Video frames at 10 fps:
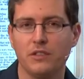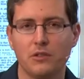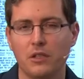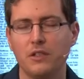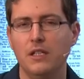Ihr
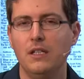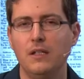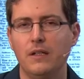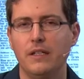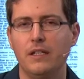könnt
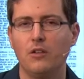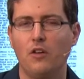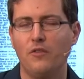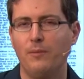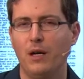in
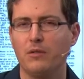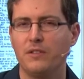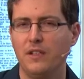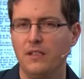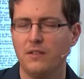Offenbarung
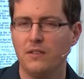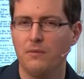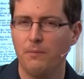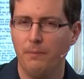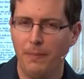
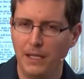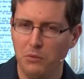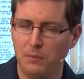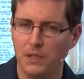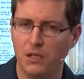16
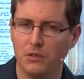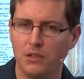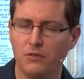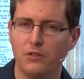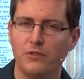Beispiele auch
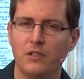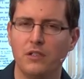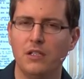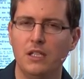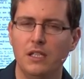dafür
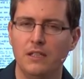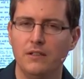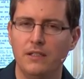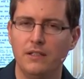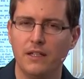finden,
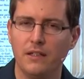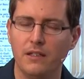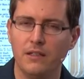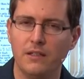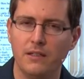die dann
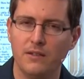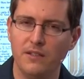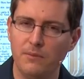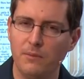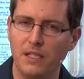in den
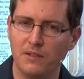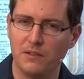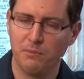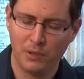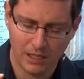sieben
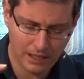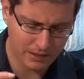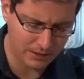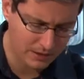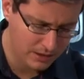letzten
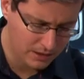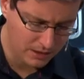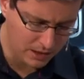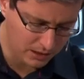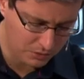Plagen
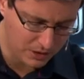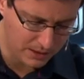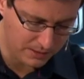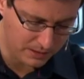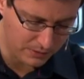
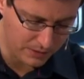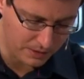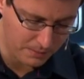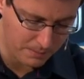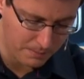aktuell sein werden.